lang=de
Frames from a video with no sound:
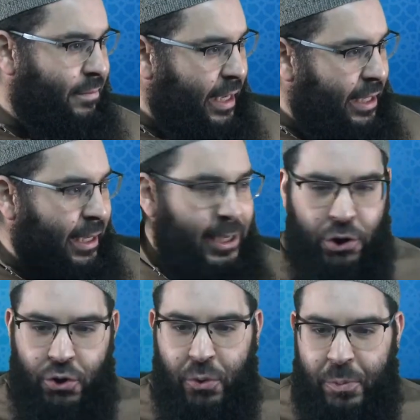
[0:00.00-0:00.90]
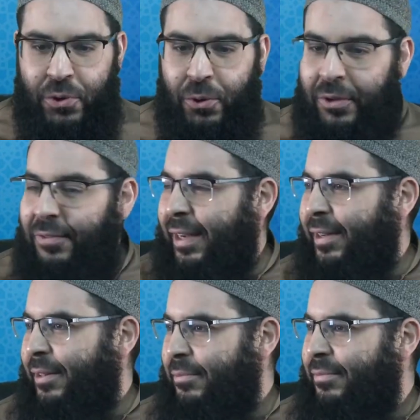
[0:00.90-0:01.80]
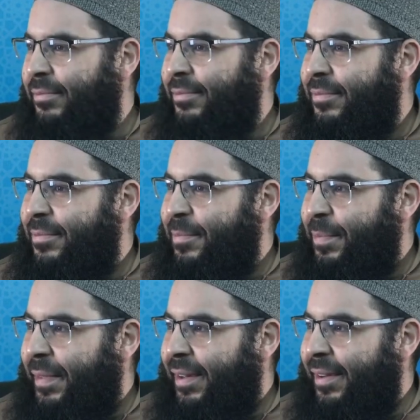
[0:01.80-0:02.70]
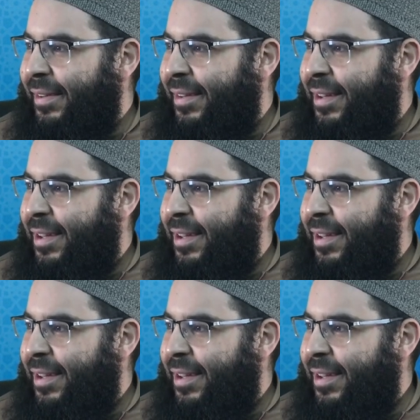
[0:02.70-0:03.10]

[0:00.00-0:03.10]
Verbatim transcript: der hat einen geschubst, tot war er. Ja?